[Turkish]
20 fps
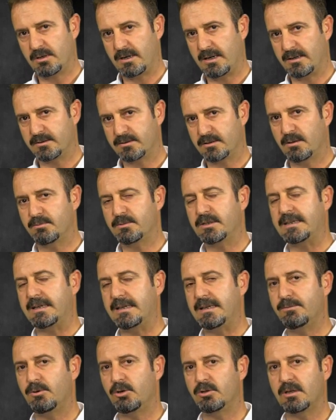anlamlı
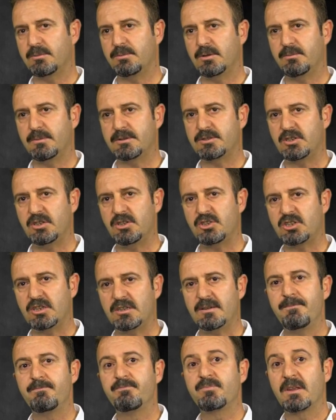kelime olabilmesi
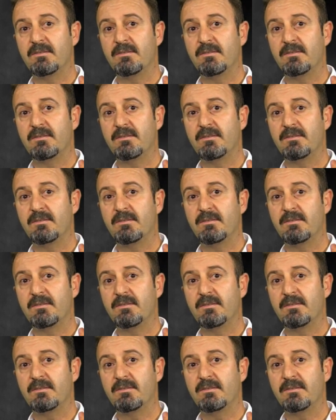için